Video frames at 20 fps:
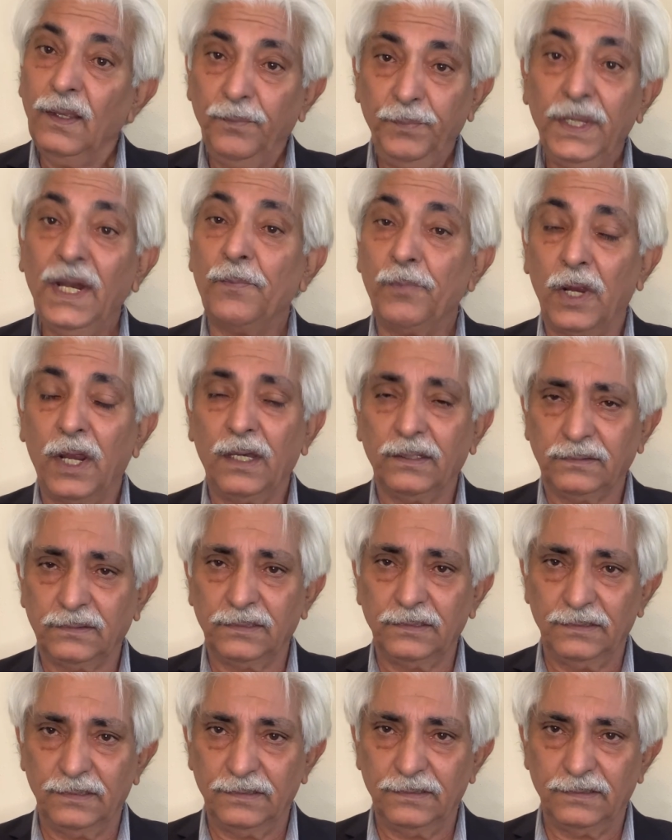मेरा बहुत
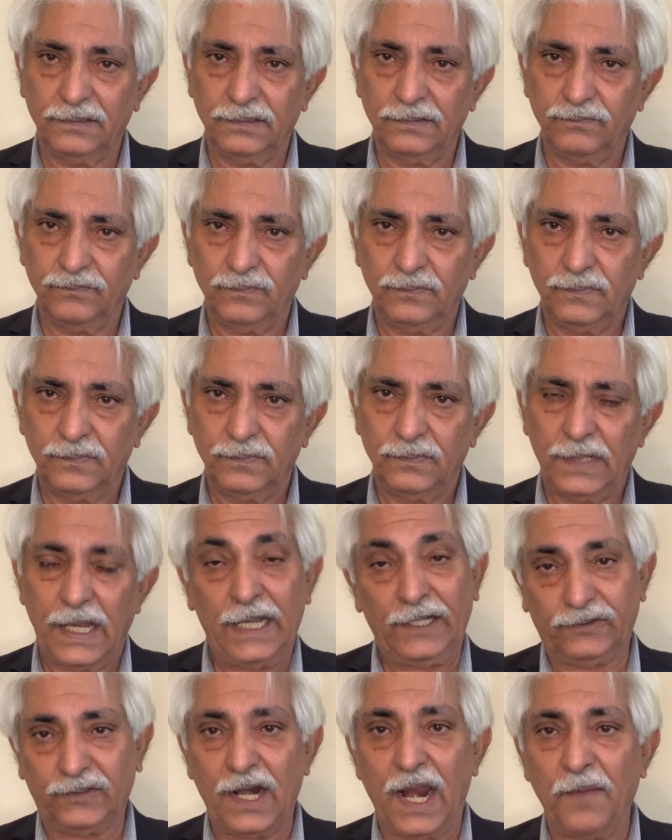
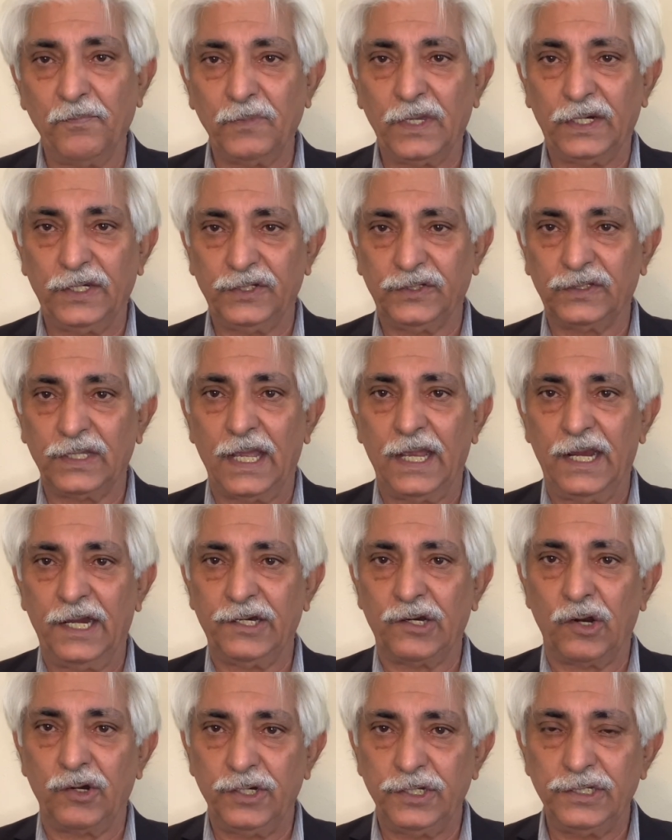एहतराम का रिश्ता है
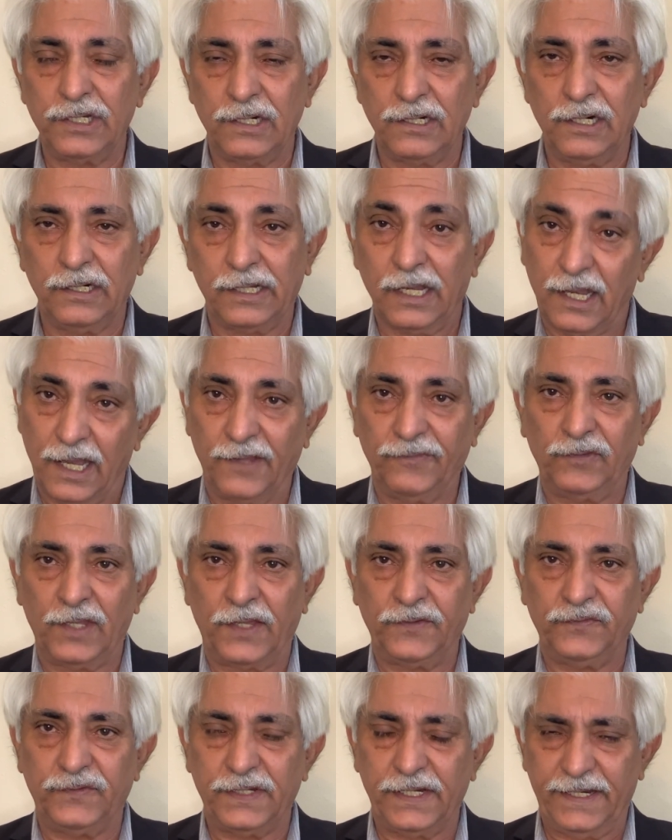अटॉर्नी जनरल के
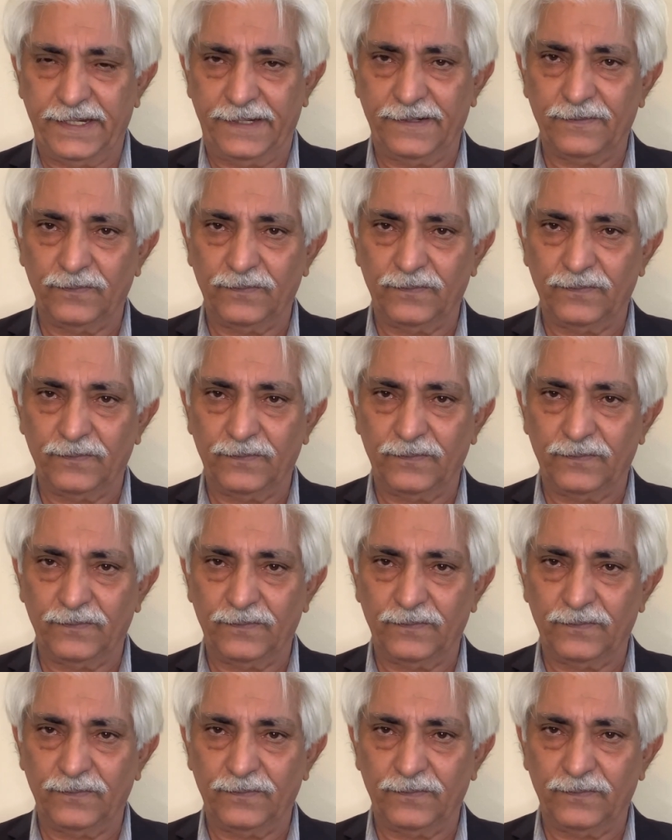ख़ानदान से